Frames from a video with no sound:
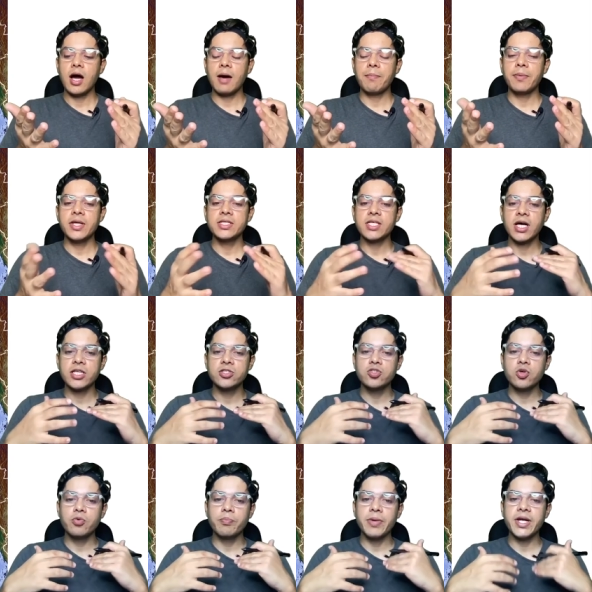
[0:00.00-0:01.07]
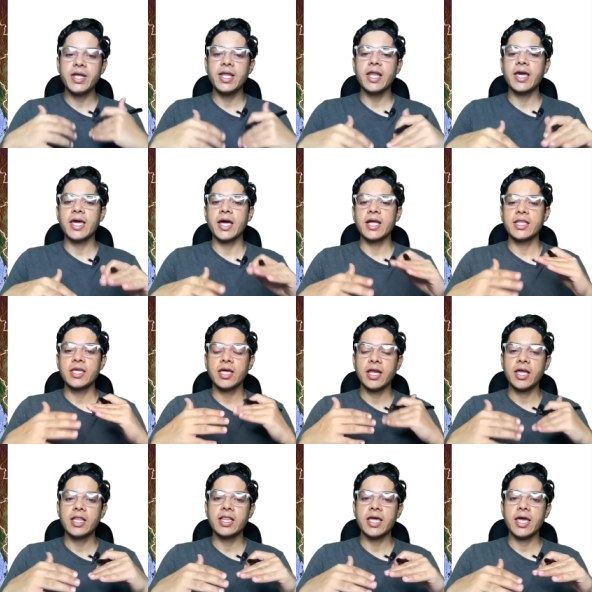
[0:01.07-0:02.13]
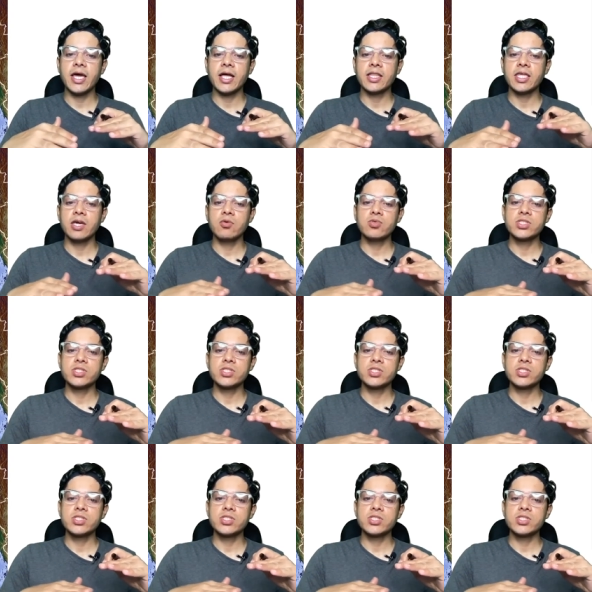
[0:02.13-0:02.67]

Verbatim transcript: अपने साथ जो मिट्टी लेके आती हैं रेत लेके आती हैं